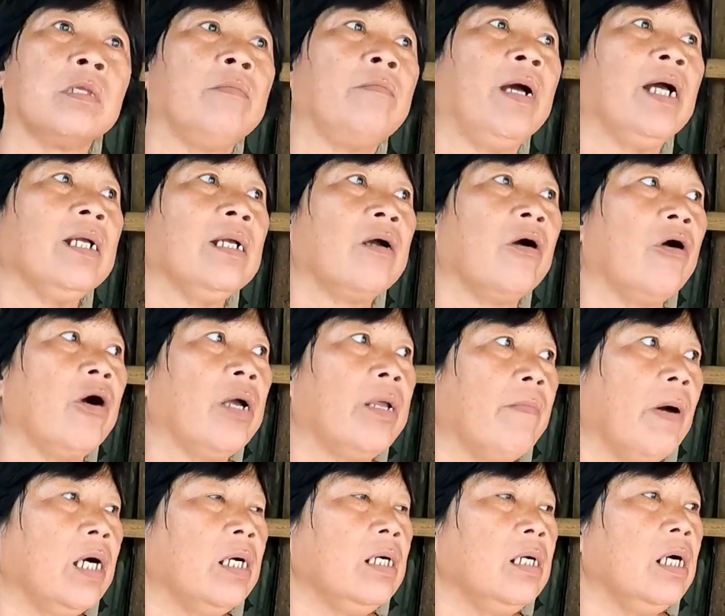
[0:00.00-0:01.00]
thôi mắc rồi
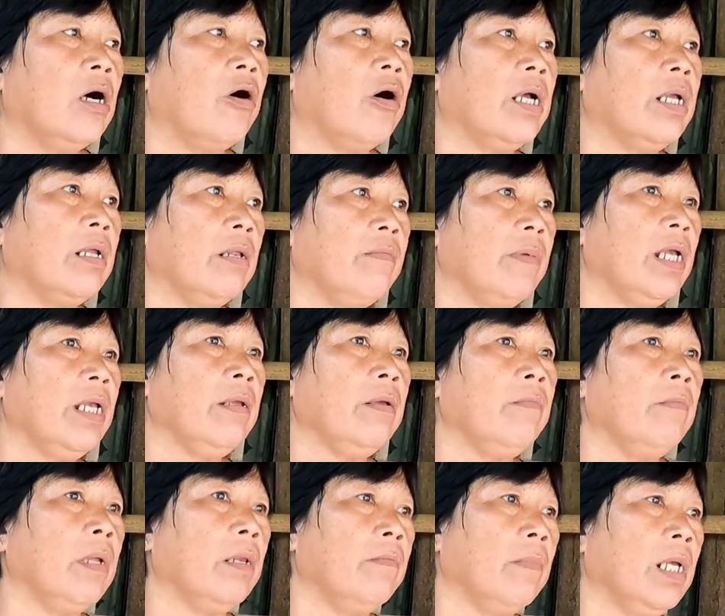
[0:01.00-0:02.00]
bự rồi mấy
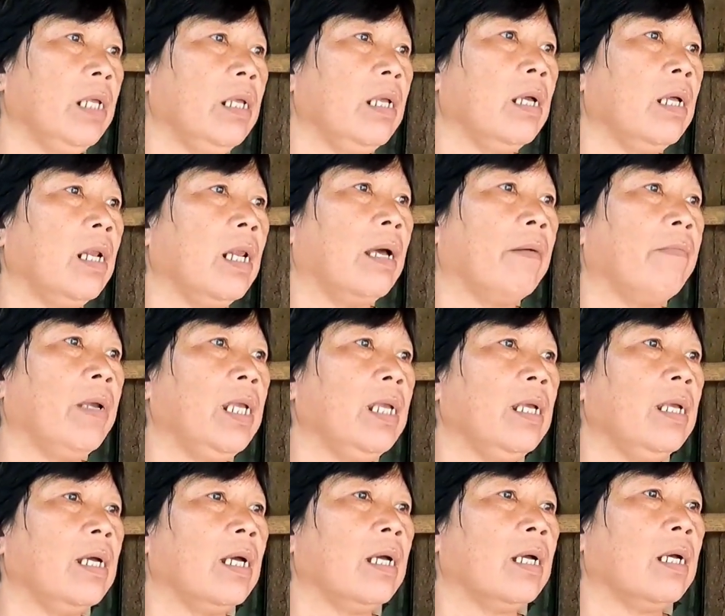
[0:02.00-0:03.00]
mình mới à, là
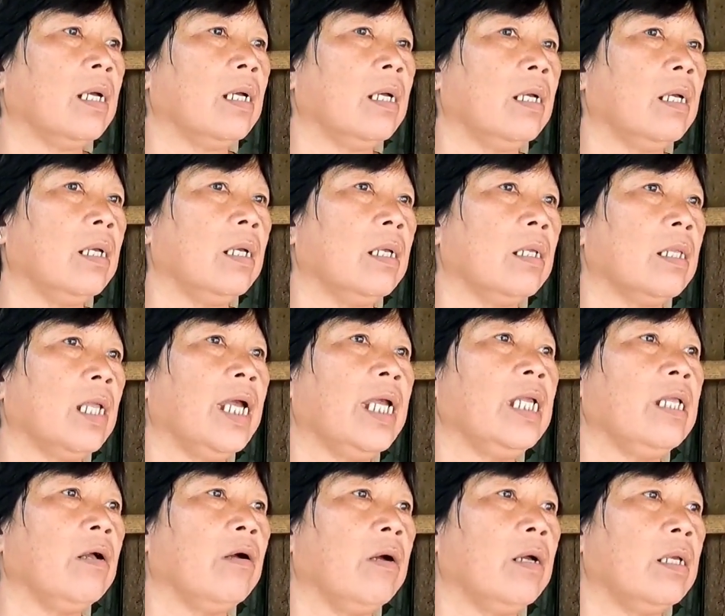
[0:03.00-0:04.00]
mấy à,
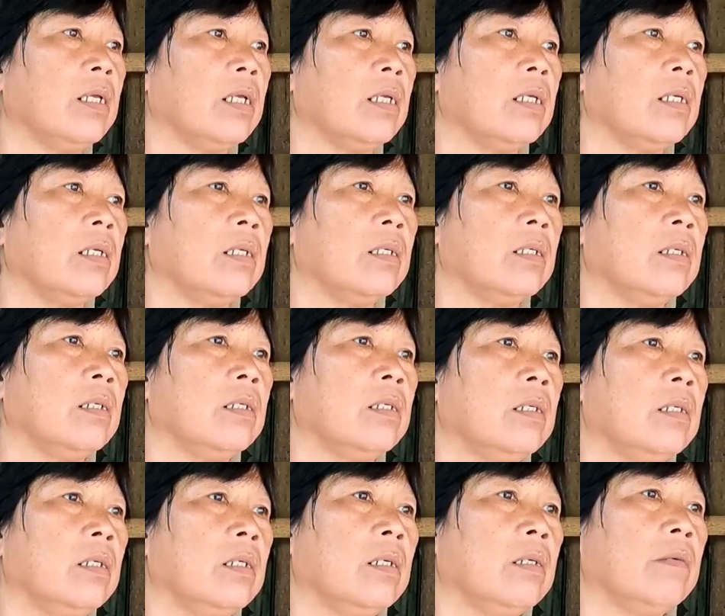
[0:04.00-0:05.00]
thấy thôi
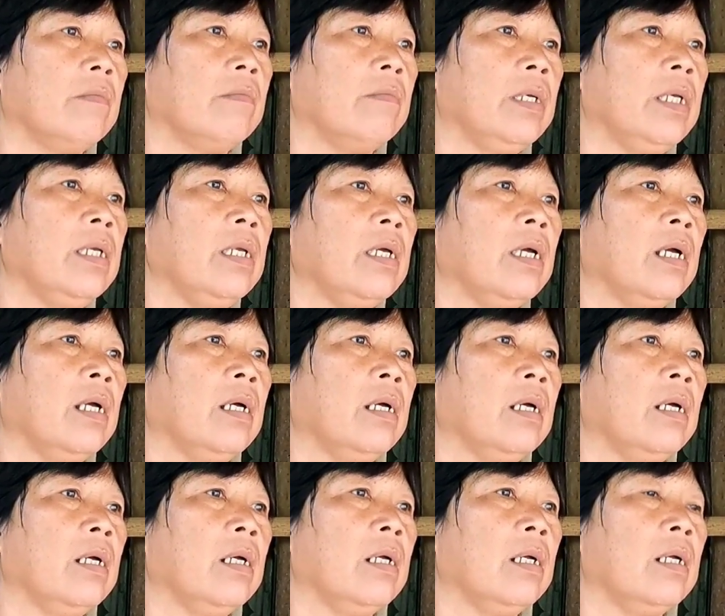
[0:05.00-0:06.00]
mấy à,
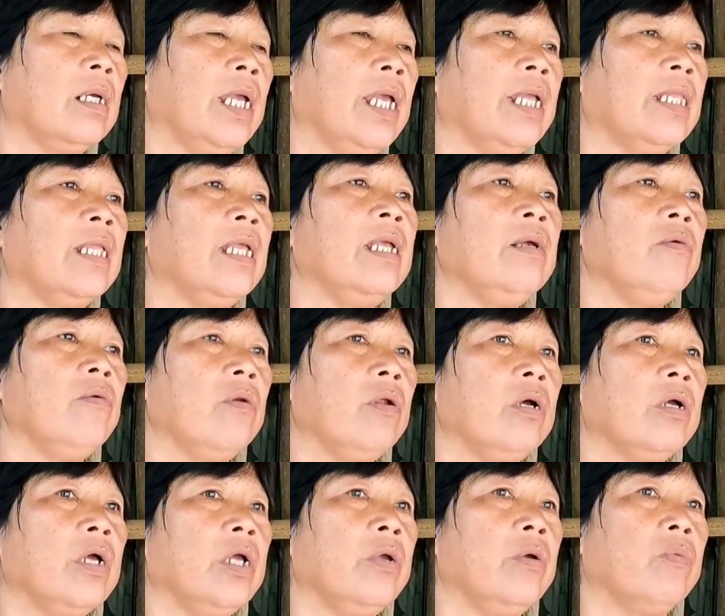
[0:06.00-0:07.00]
nghe tiếng của
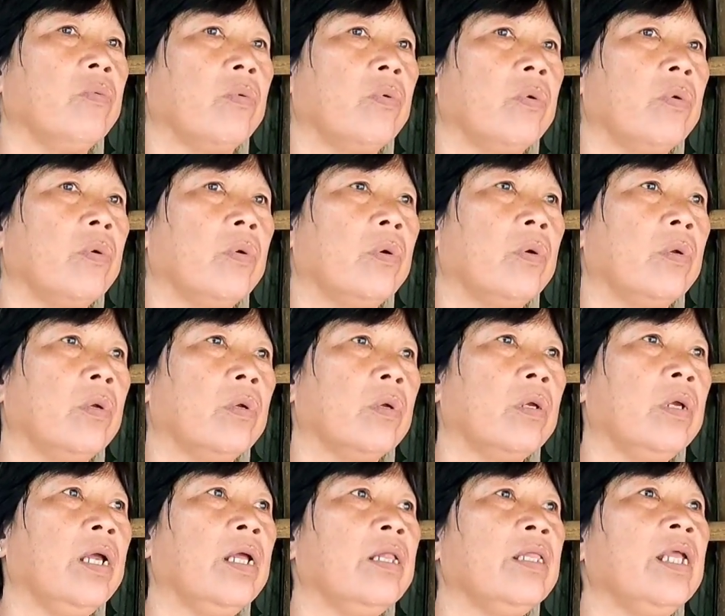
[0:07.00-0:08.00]
nó kêu
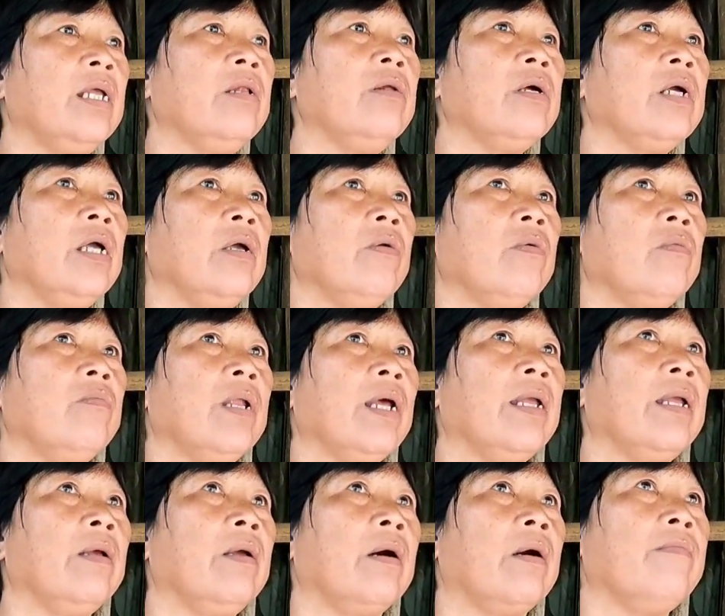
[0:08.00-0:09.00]
nghe tiếng nó kêu cũng
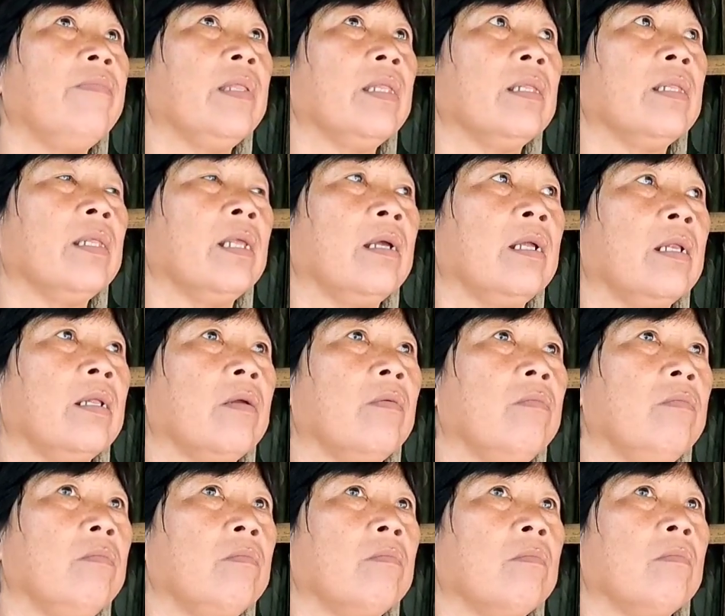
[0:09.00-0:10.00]
đây rồi
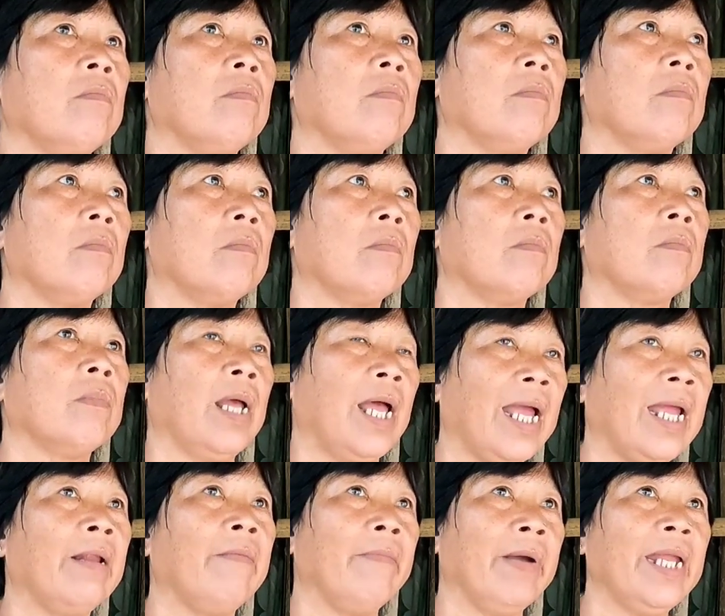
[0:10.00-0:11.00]
cũng
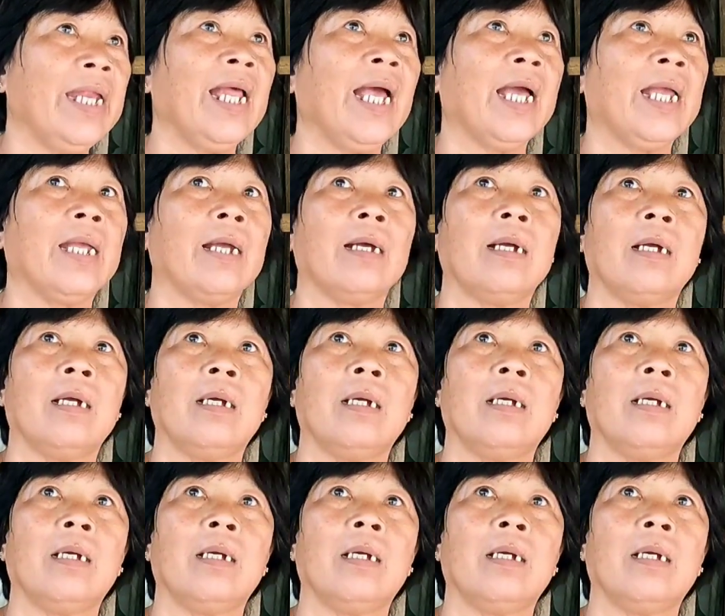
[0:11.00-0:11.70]
hai năm mấy này à